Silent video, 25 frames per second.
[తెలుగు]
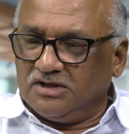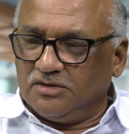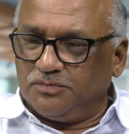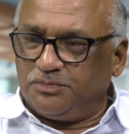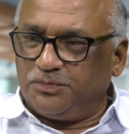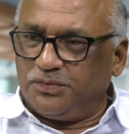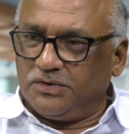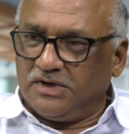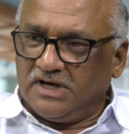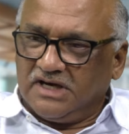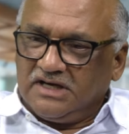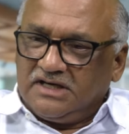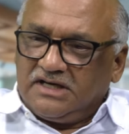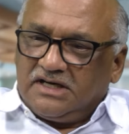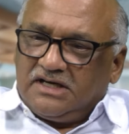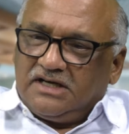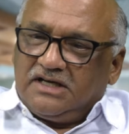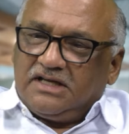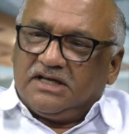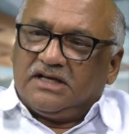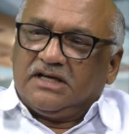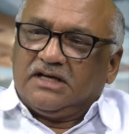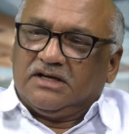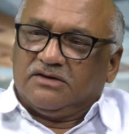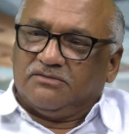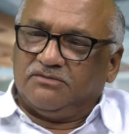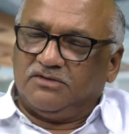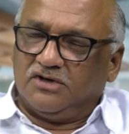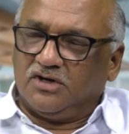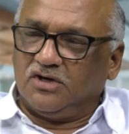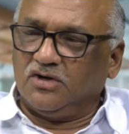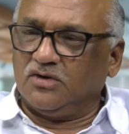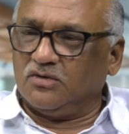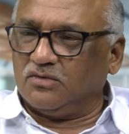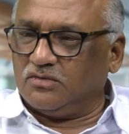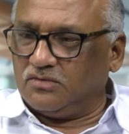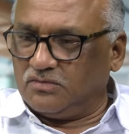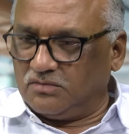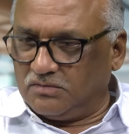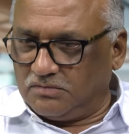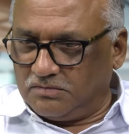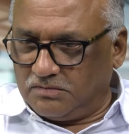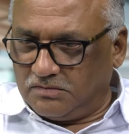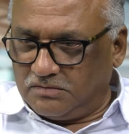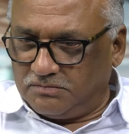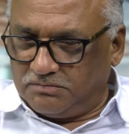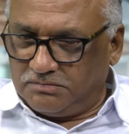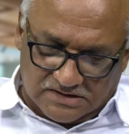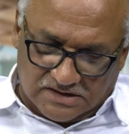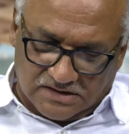ఇప్పుడు ఏంటంటే వీళ్ళు
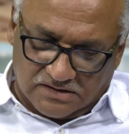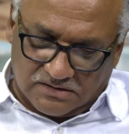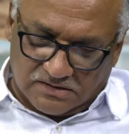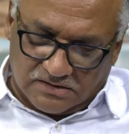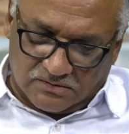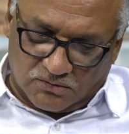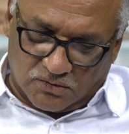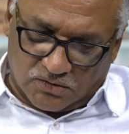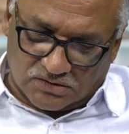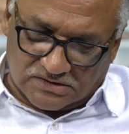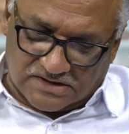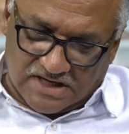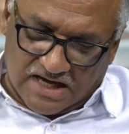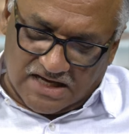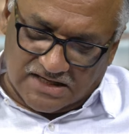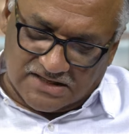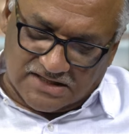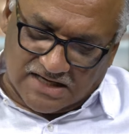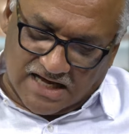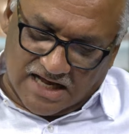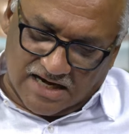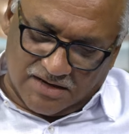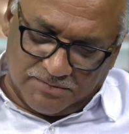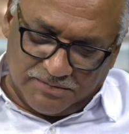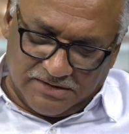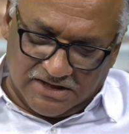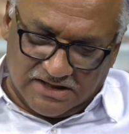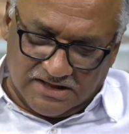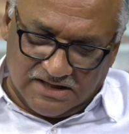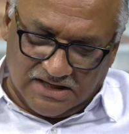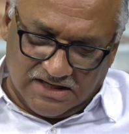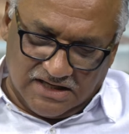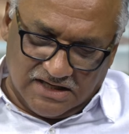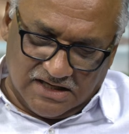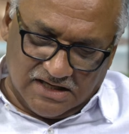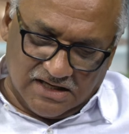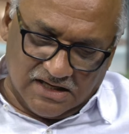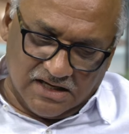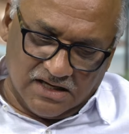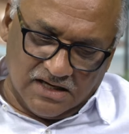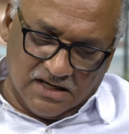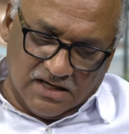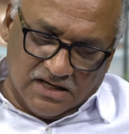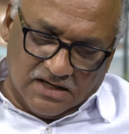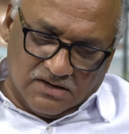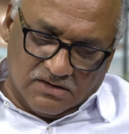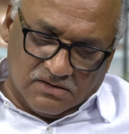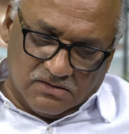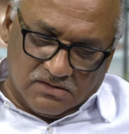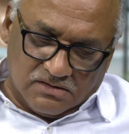ఒకసారి చాలామంది
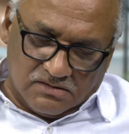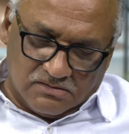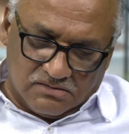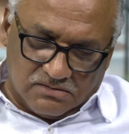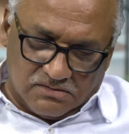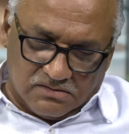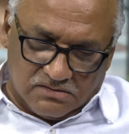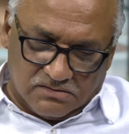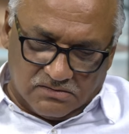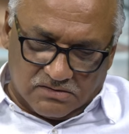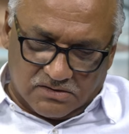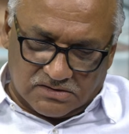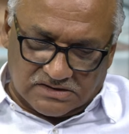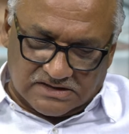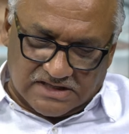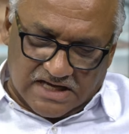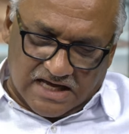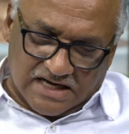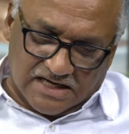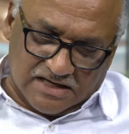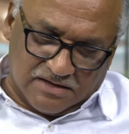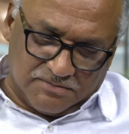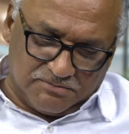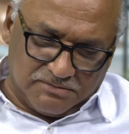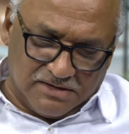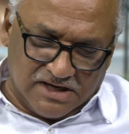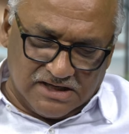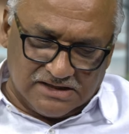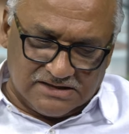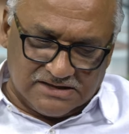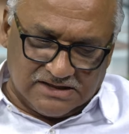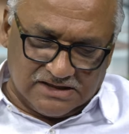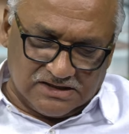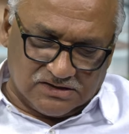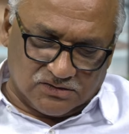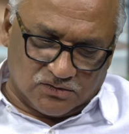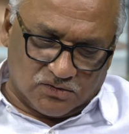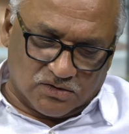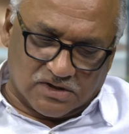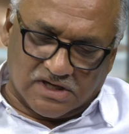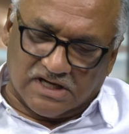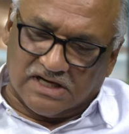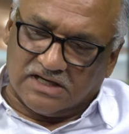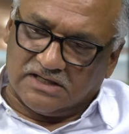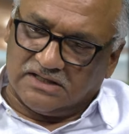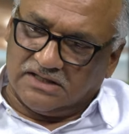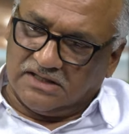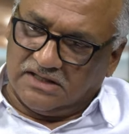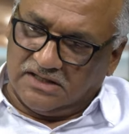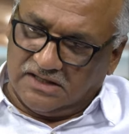ఒకసారి ఎమ్మెల్సీస్ కూడా
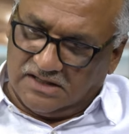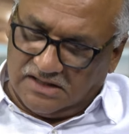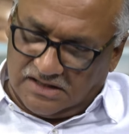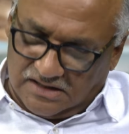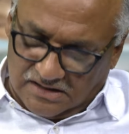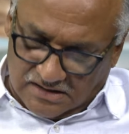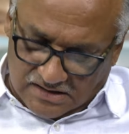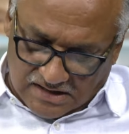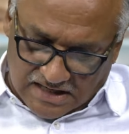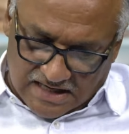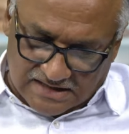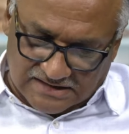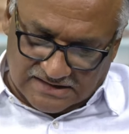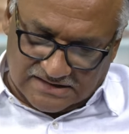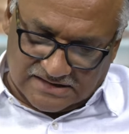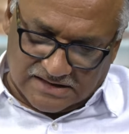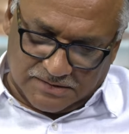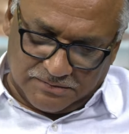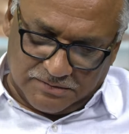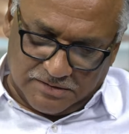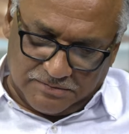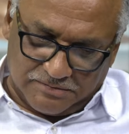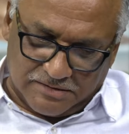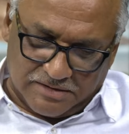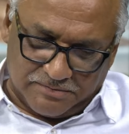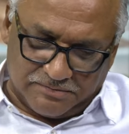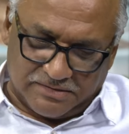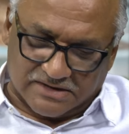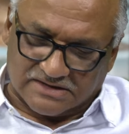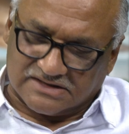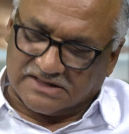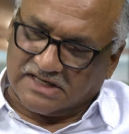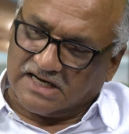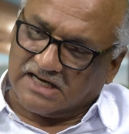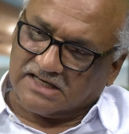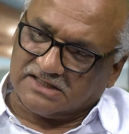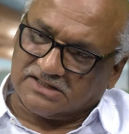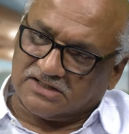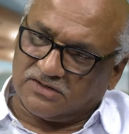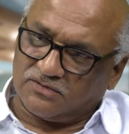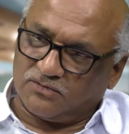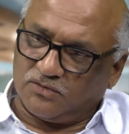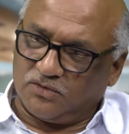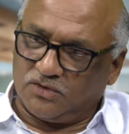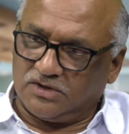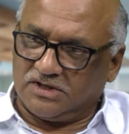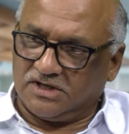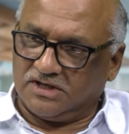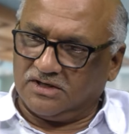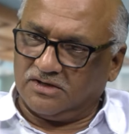ఈ రాజ్యసభ మెంబర్స్ ఎలక్షన్
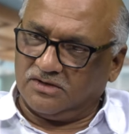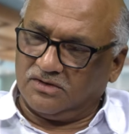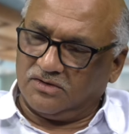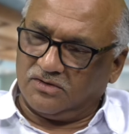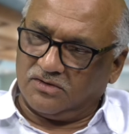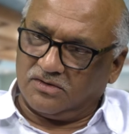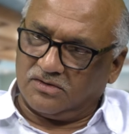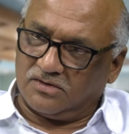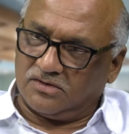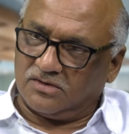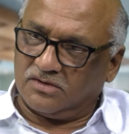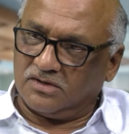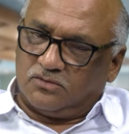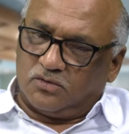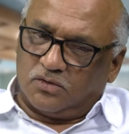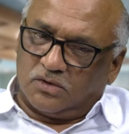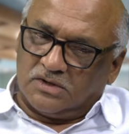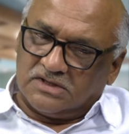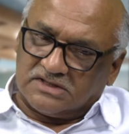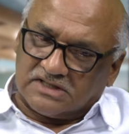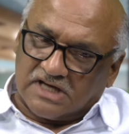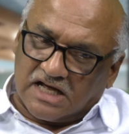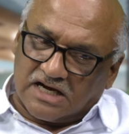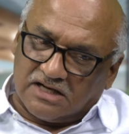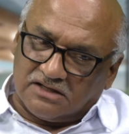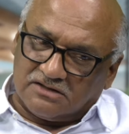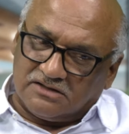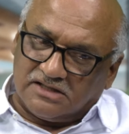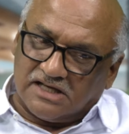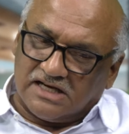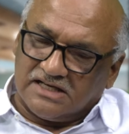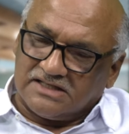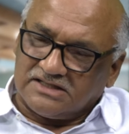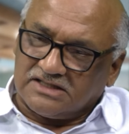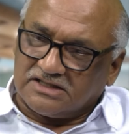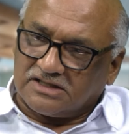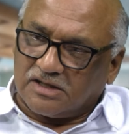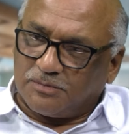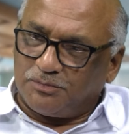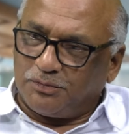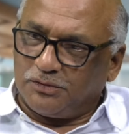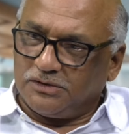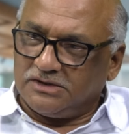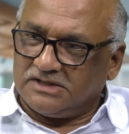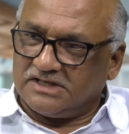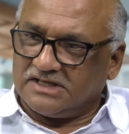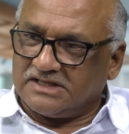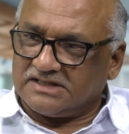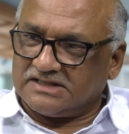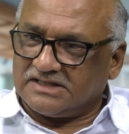ఓటింగుల్లో కొన్నిసార్లు తెలిసి
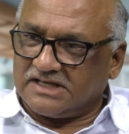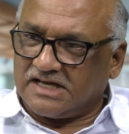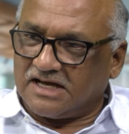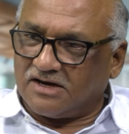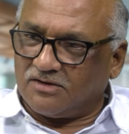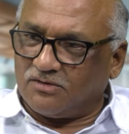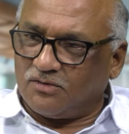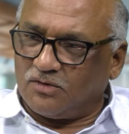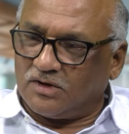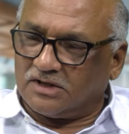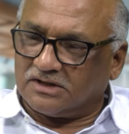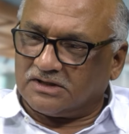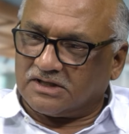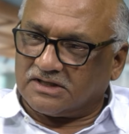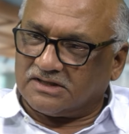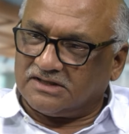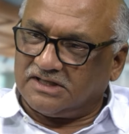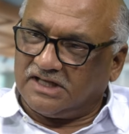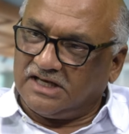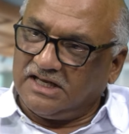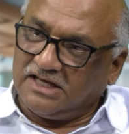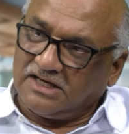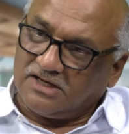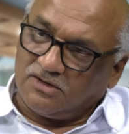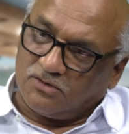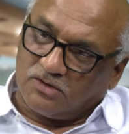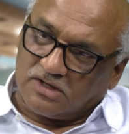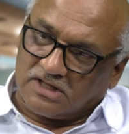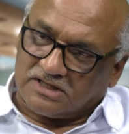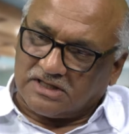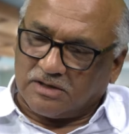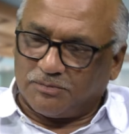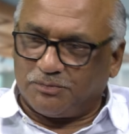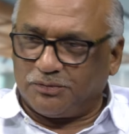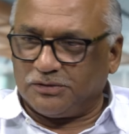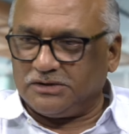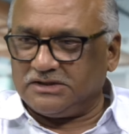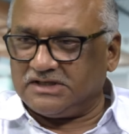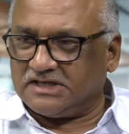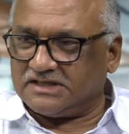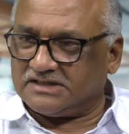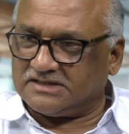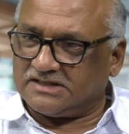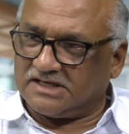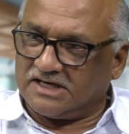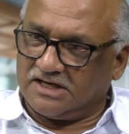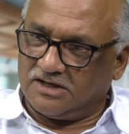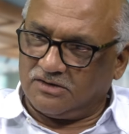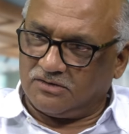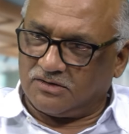తప్పులు చేశారు కొందరు తెలియక కూడా తప్పులు
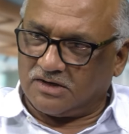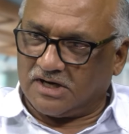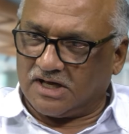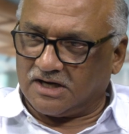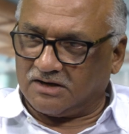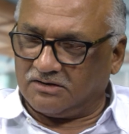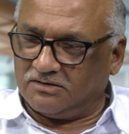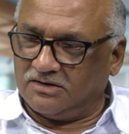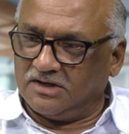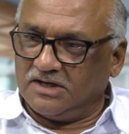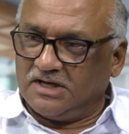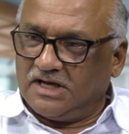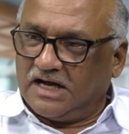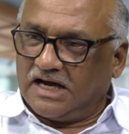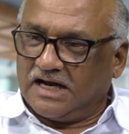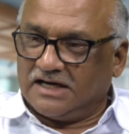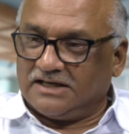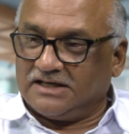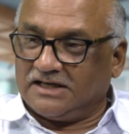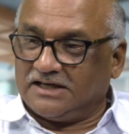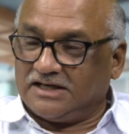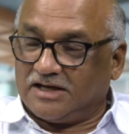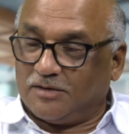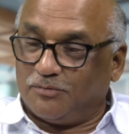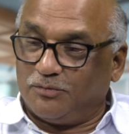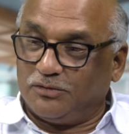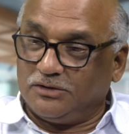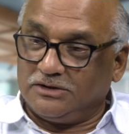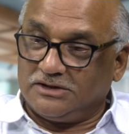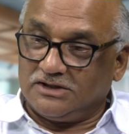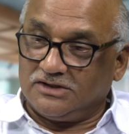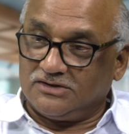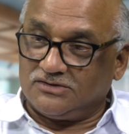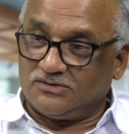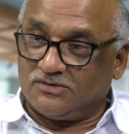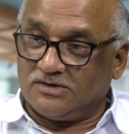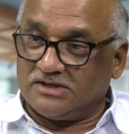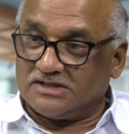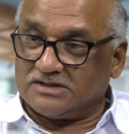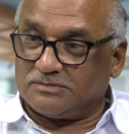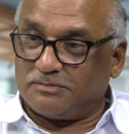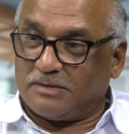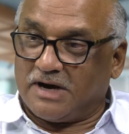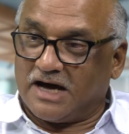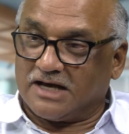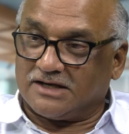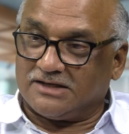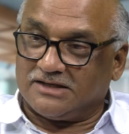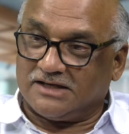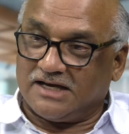చేసిన వాళ్ళు ఉన్నారు అంటే డబ్బులు తీసుకుని
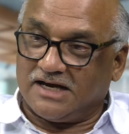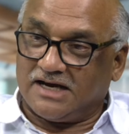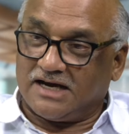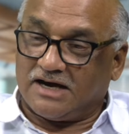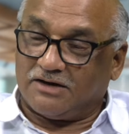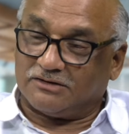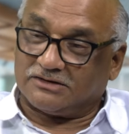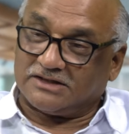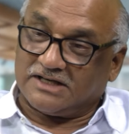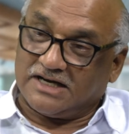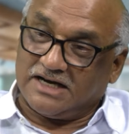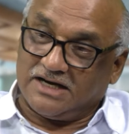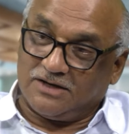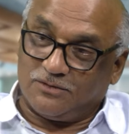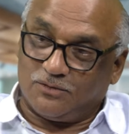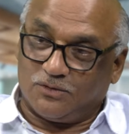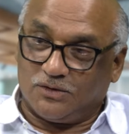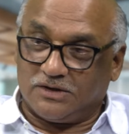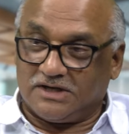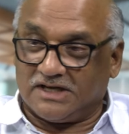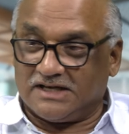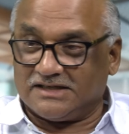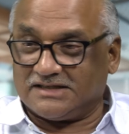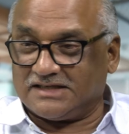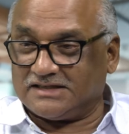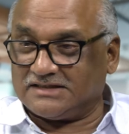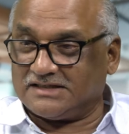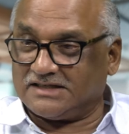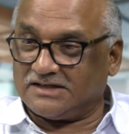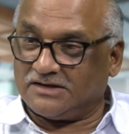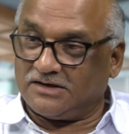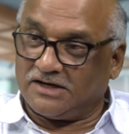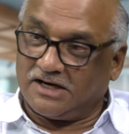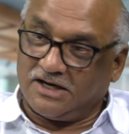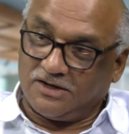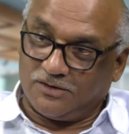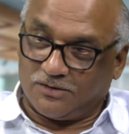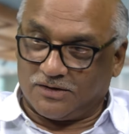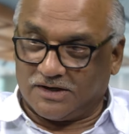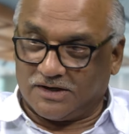స్మార్ట్గా అవతలాడికి ఓటేసేసిన వాళ్ళు